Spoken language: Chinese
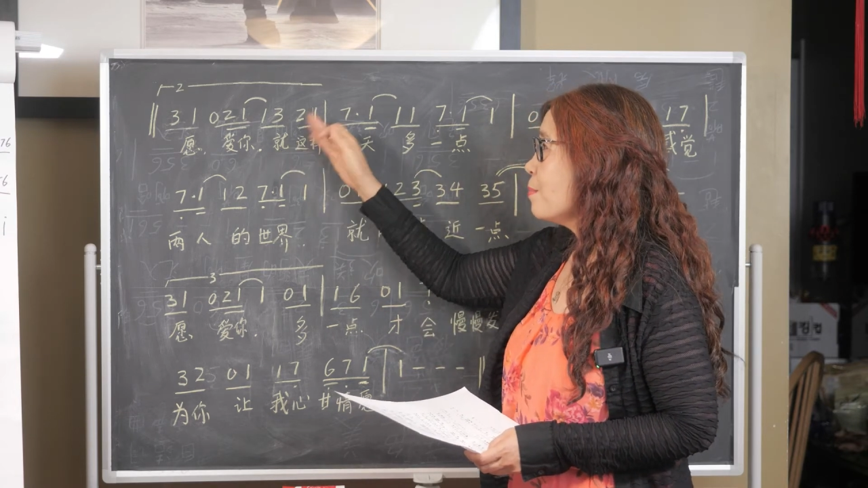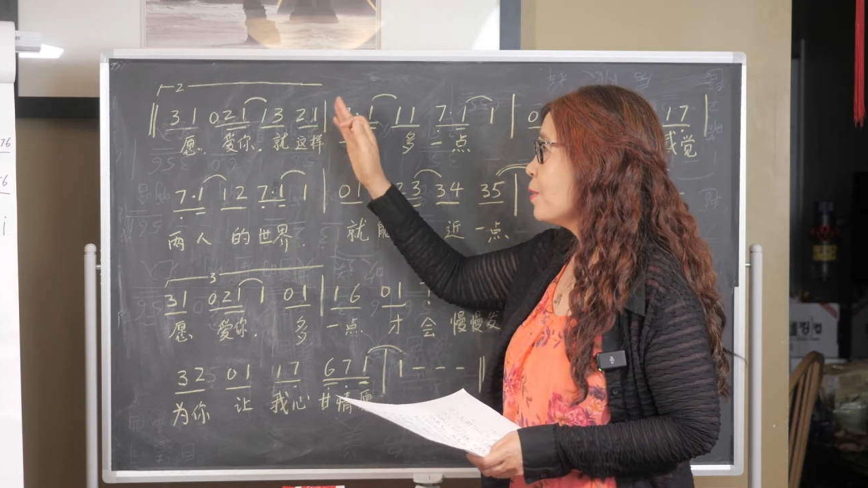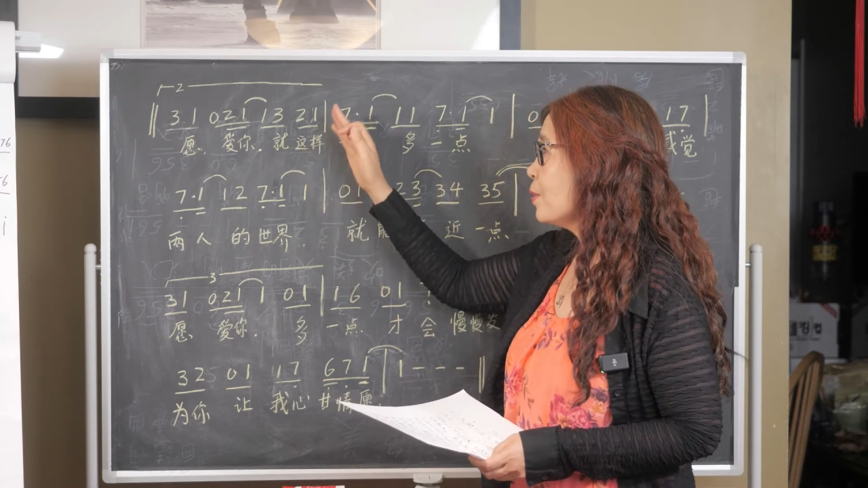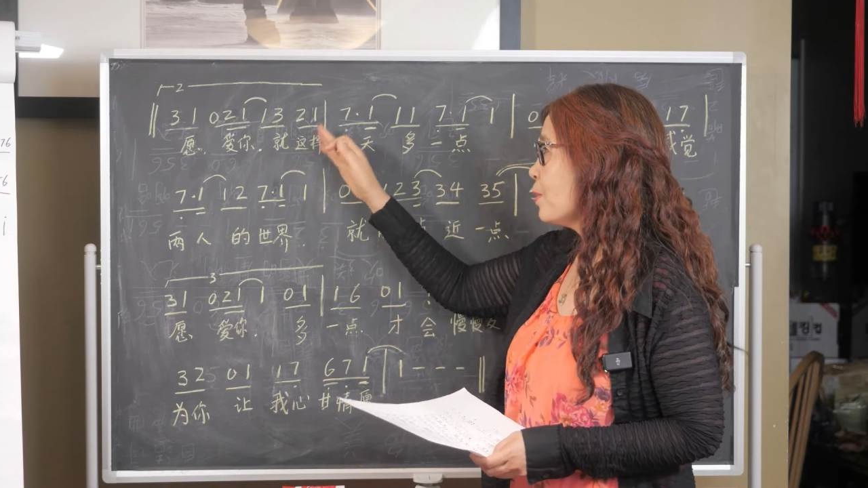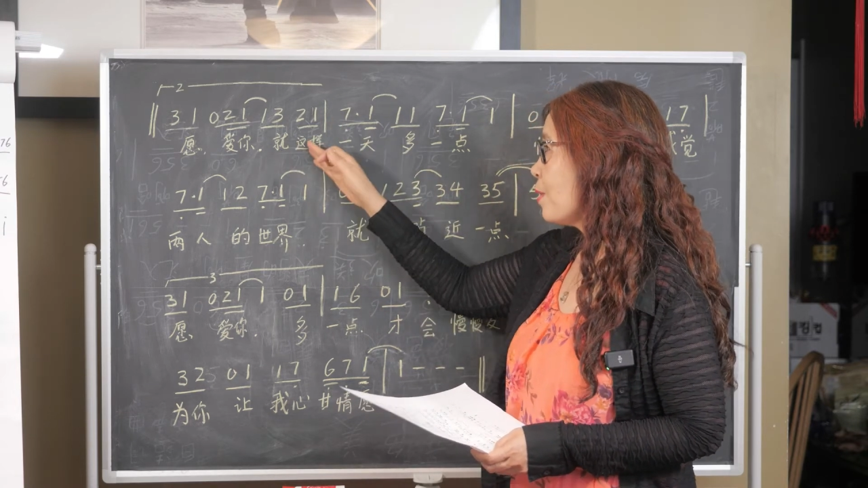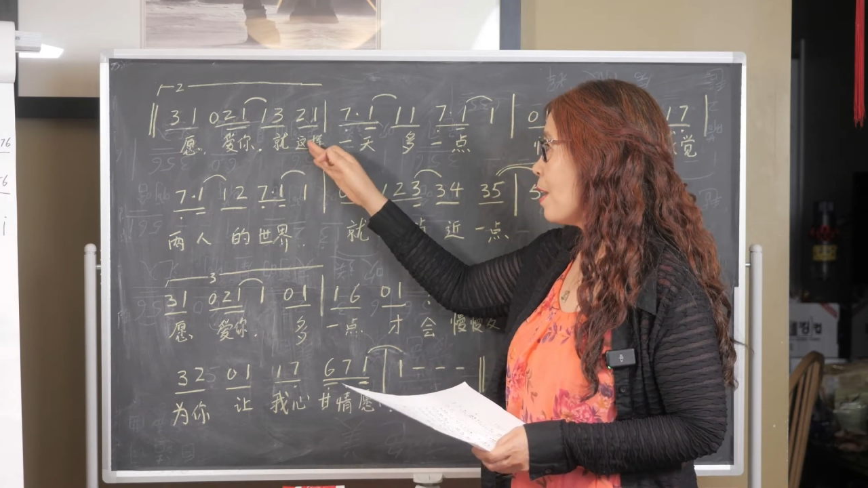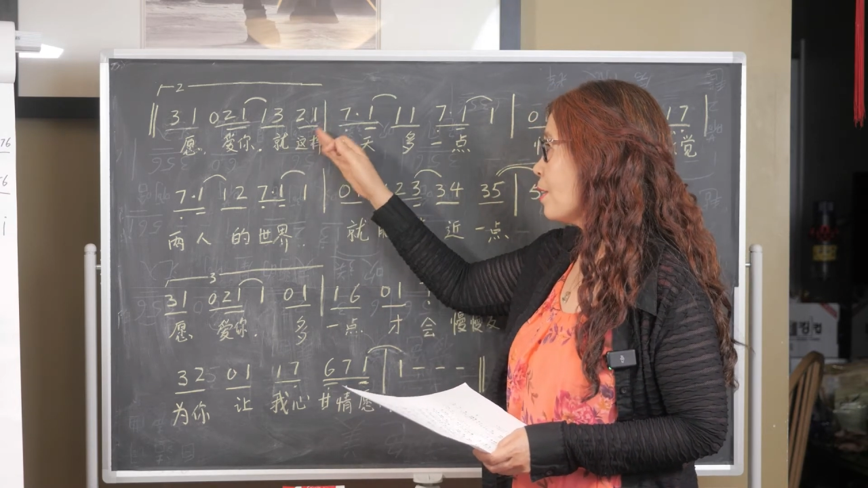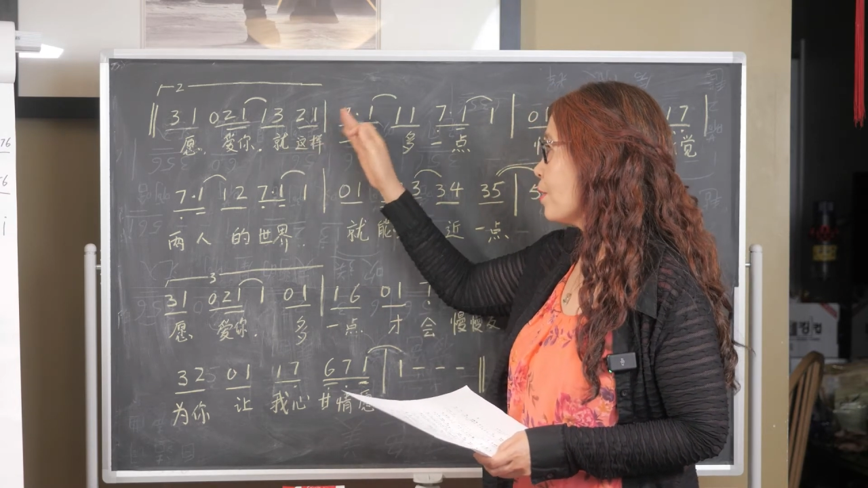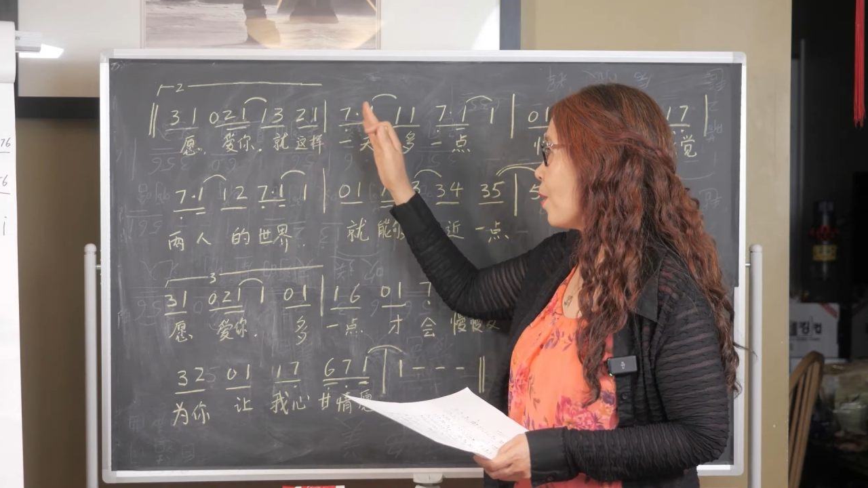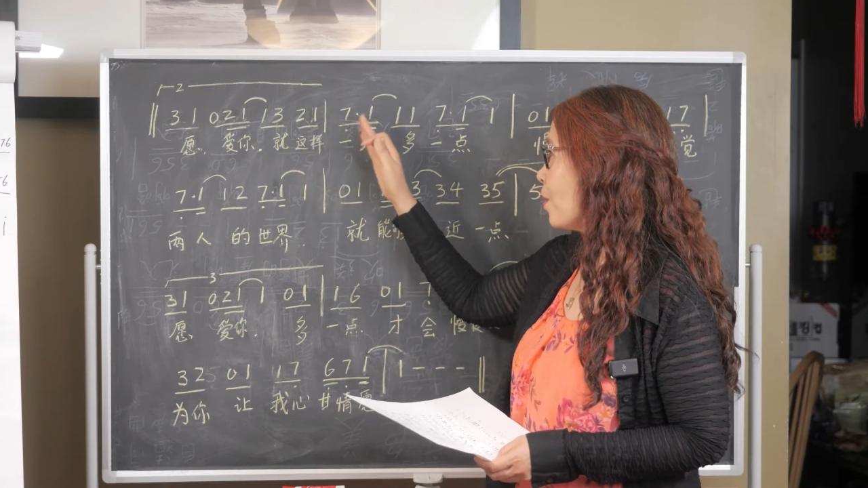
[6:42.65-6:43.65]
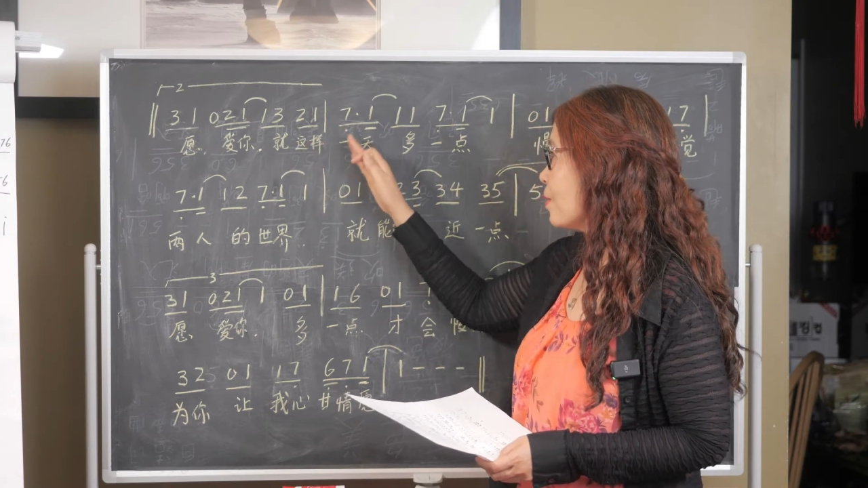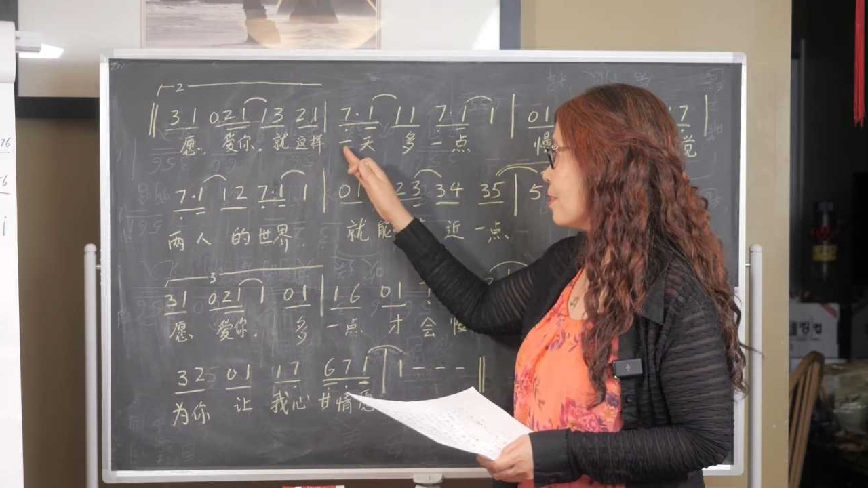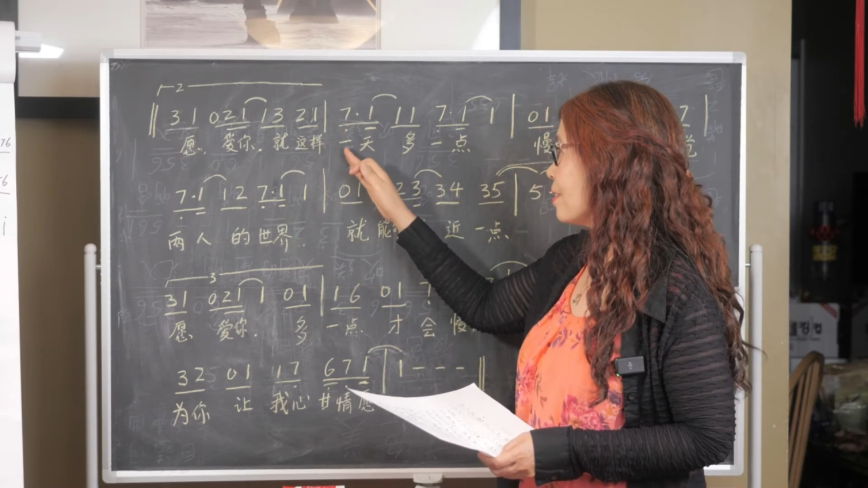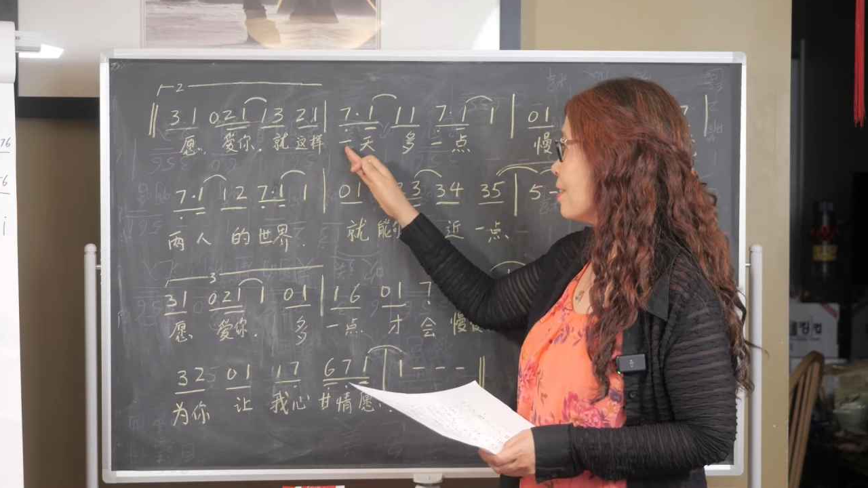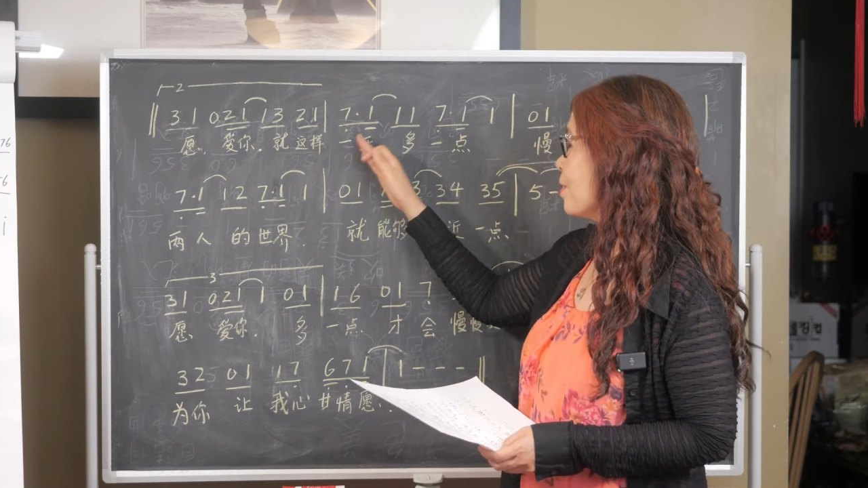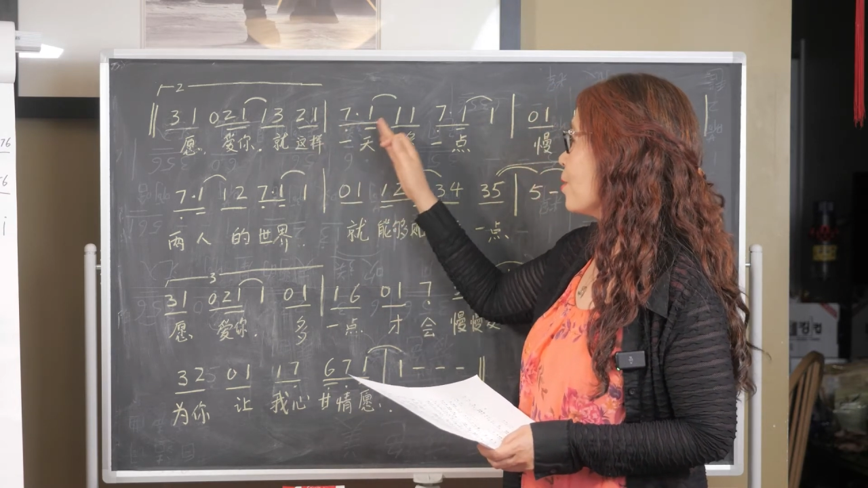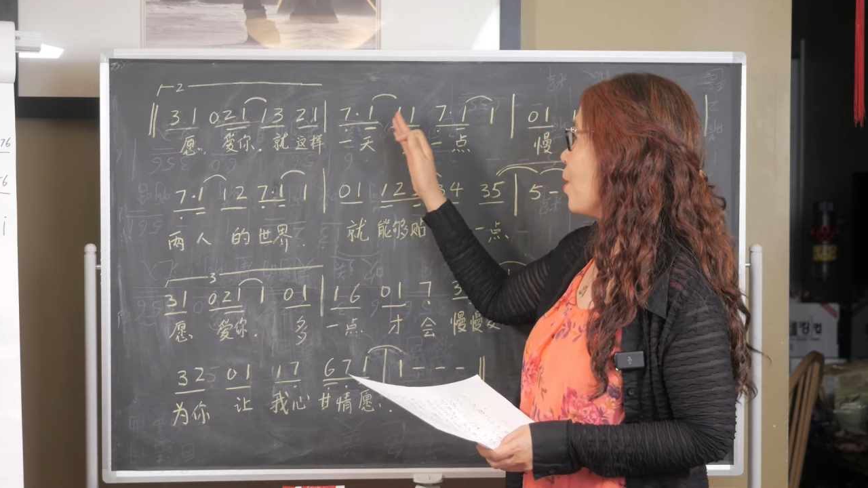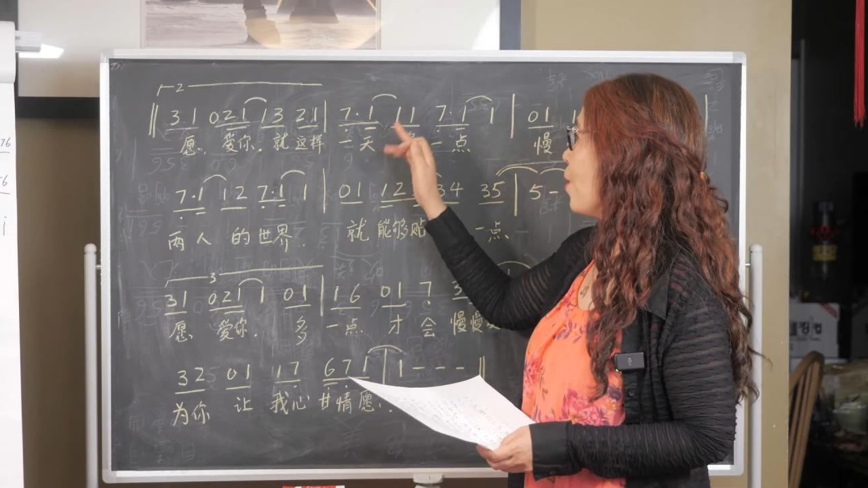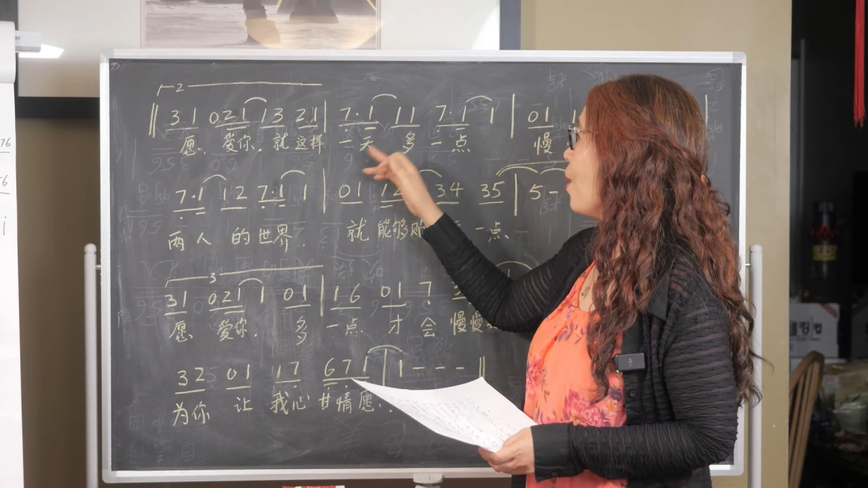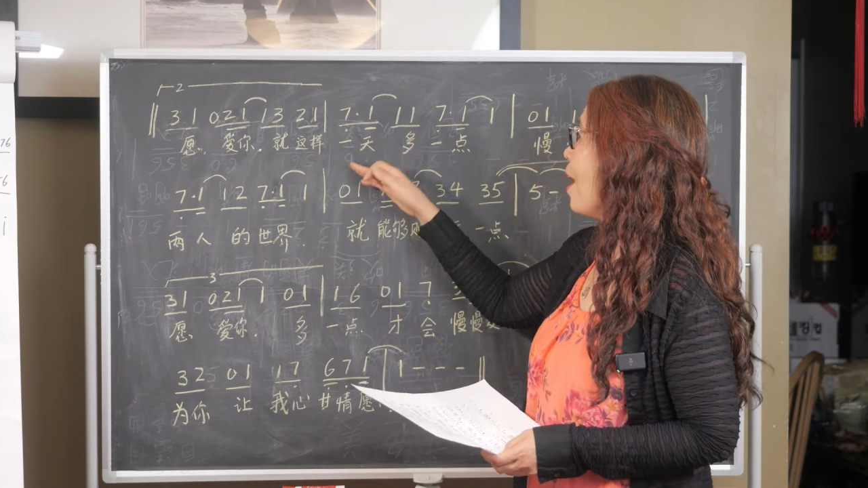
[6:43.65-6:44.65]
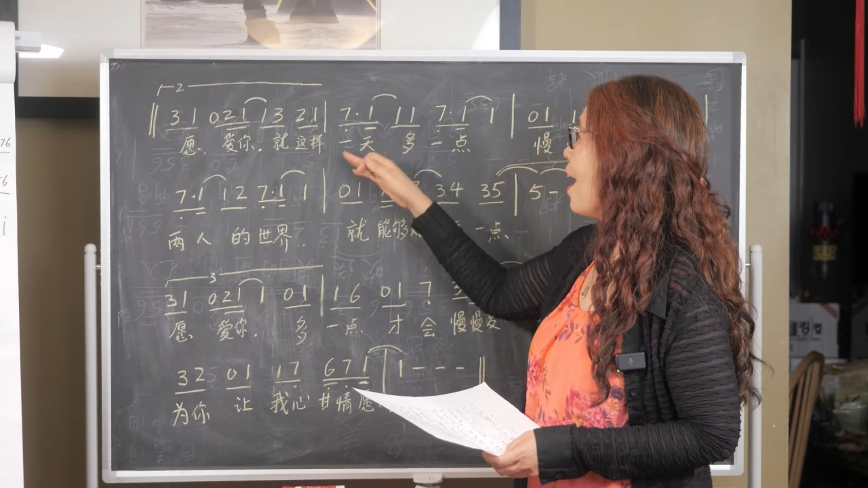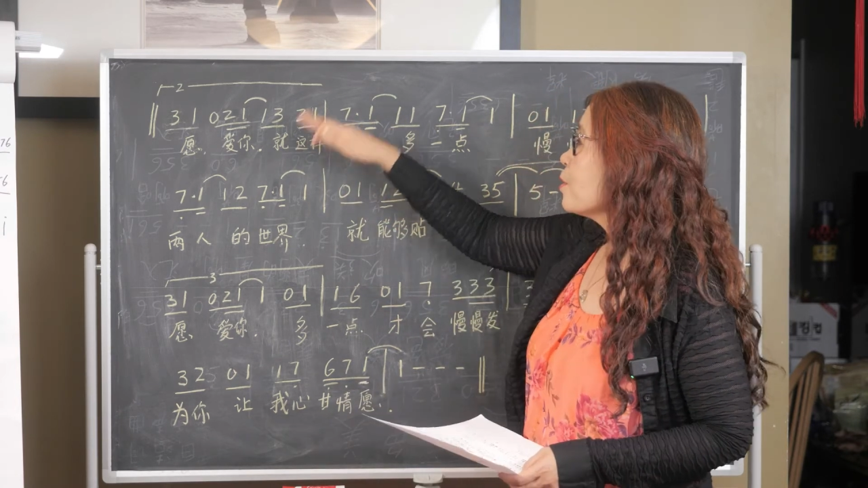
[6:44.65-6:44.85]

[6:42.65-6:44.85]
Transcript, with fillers: 咪来哆西哆，